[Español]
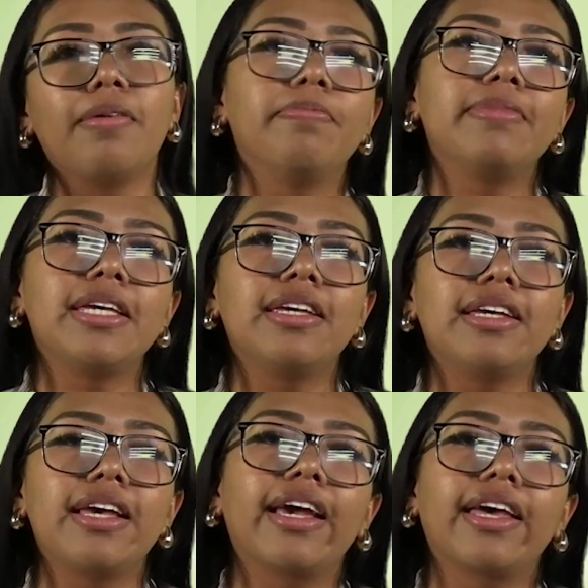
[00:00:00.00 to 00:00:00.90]

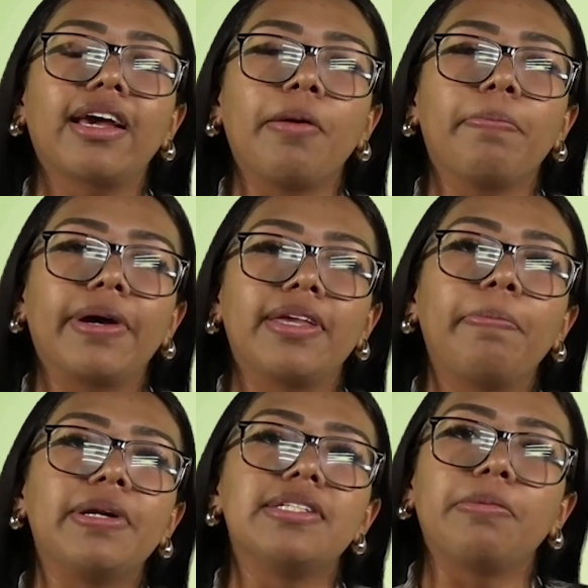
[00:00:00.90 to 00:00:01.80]
Mi eje de campaña
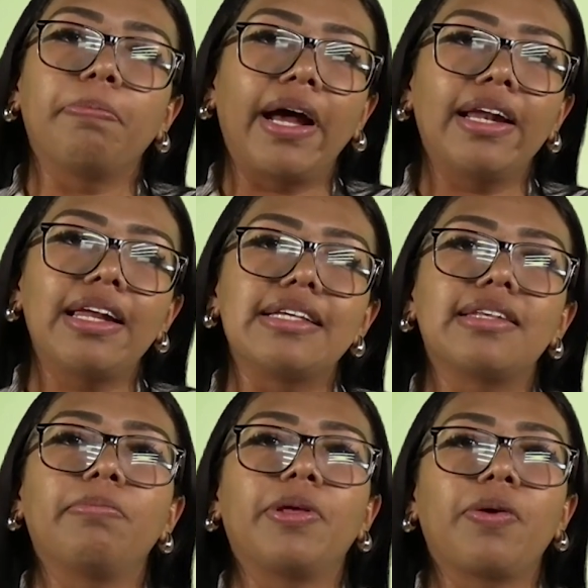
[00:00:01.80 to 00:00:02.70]
principal es
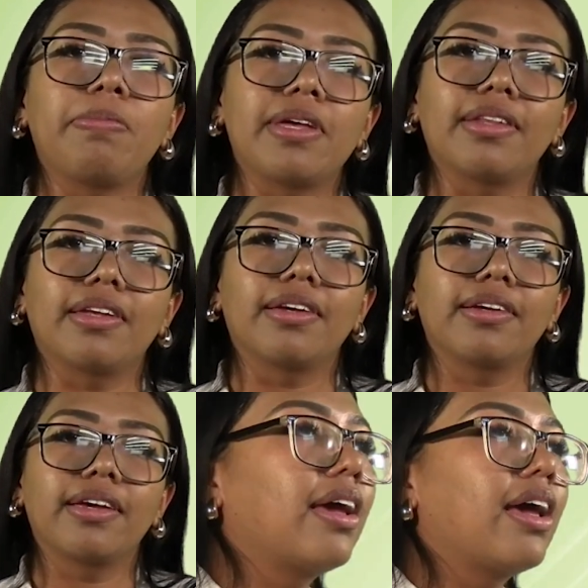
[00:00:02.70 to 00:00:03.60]
el medio ambiente.
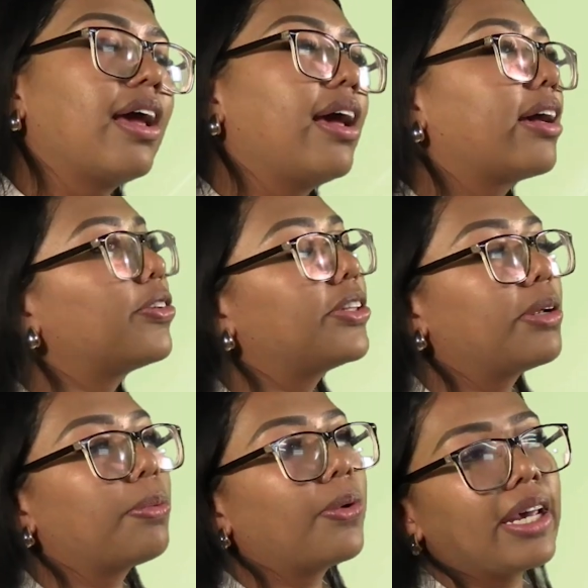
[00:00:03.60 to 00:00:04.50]

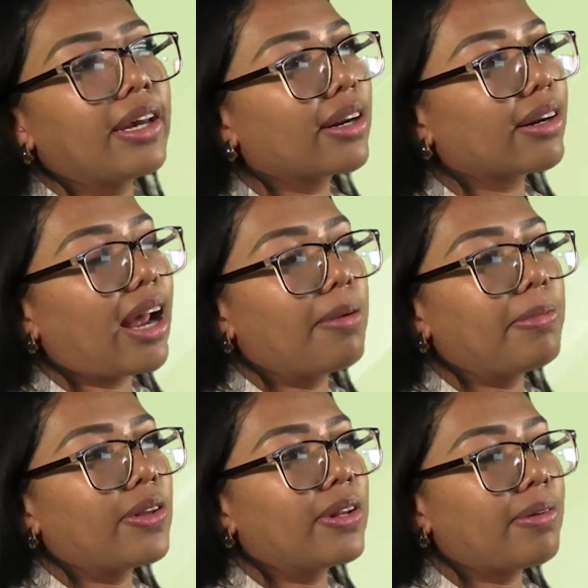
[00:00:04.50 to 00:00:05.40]
Contribuir al
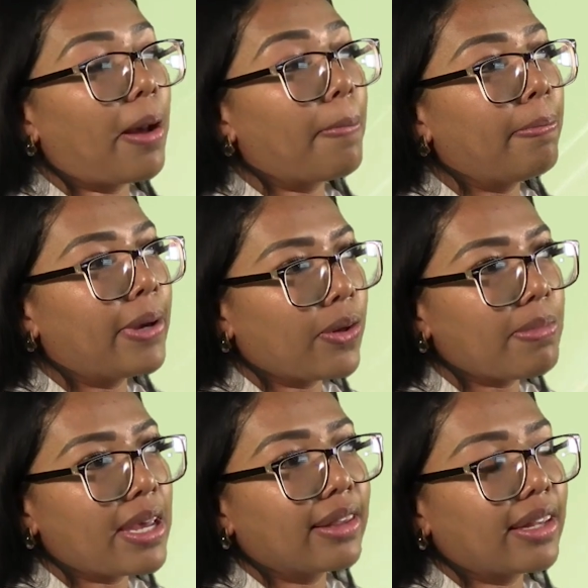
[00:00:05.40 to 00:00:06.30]
medio, medio
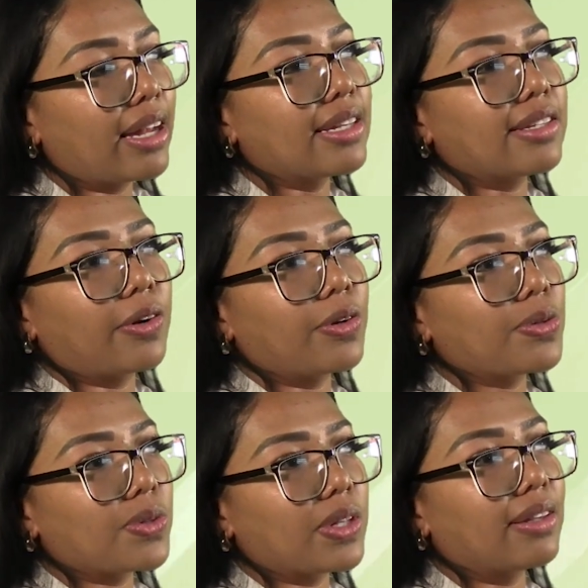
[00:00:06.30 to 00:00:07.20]
ambiente y al desarrollo
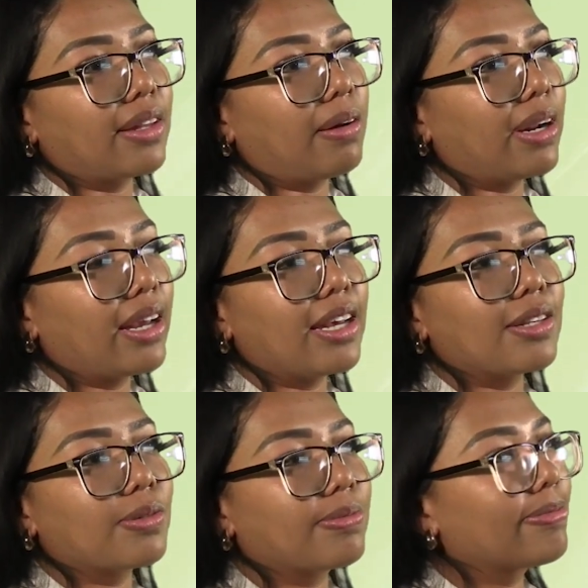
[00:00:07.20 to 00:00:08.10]
sustentable
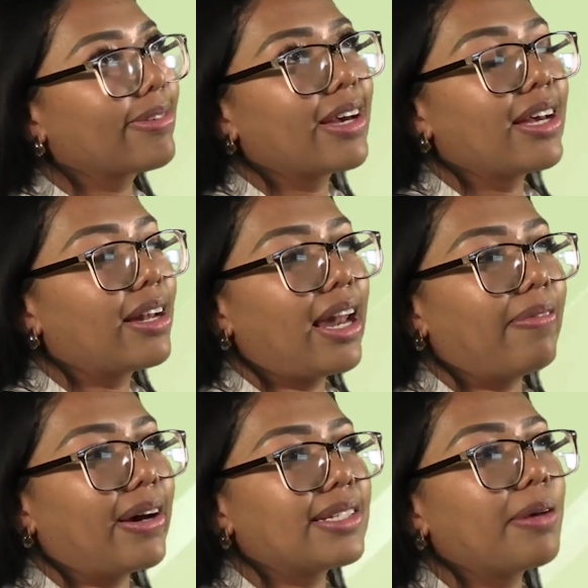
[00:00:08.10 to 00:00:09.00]
es la
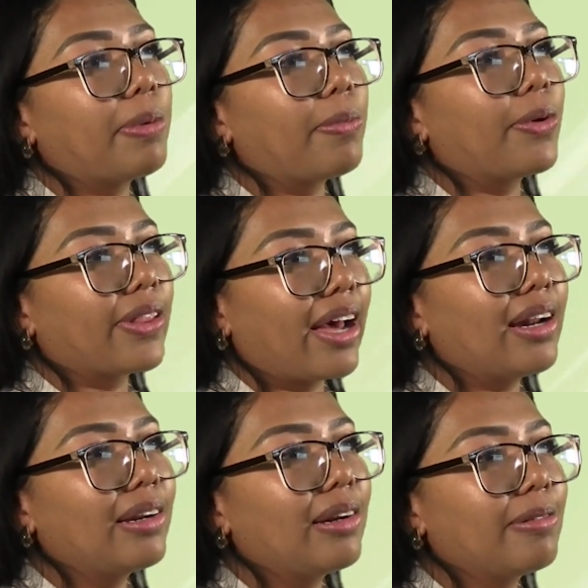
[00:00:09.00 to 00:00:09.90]
base
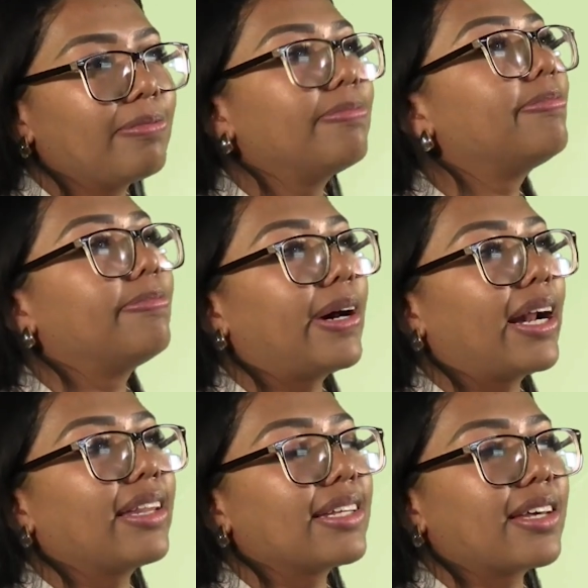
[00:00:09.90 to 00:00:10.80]
primordial para
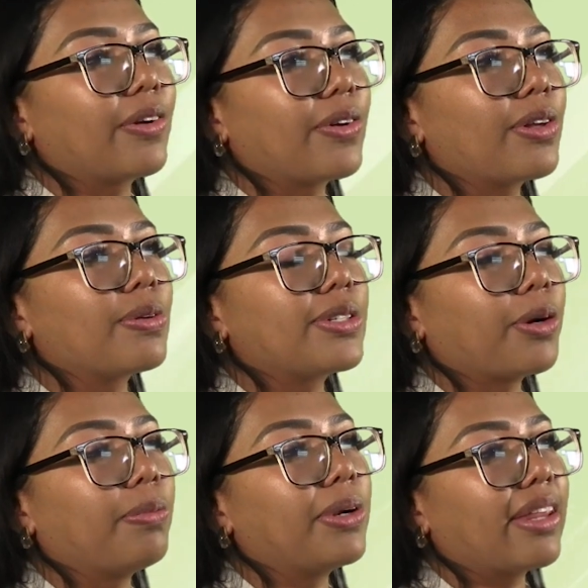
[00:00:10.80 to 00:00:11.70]
el desarrollo de nuestra
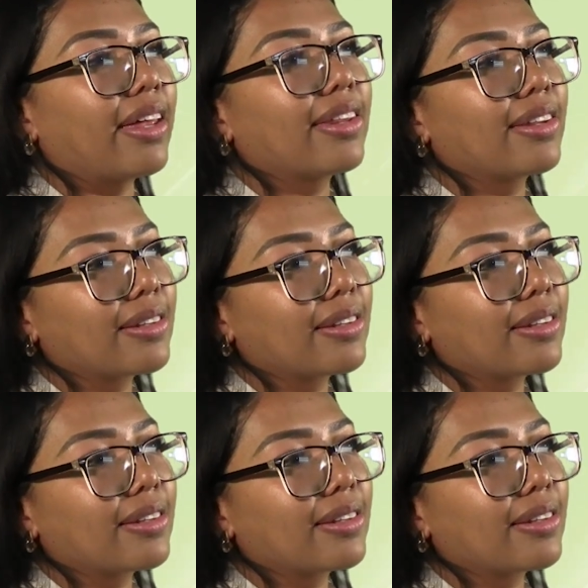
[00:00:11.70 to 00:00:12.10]
comunidad.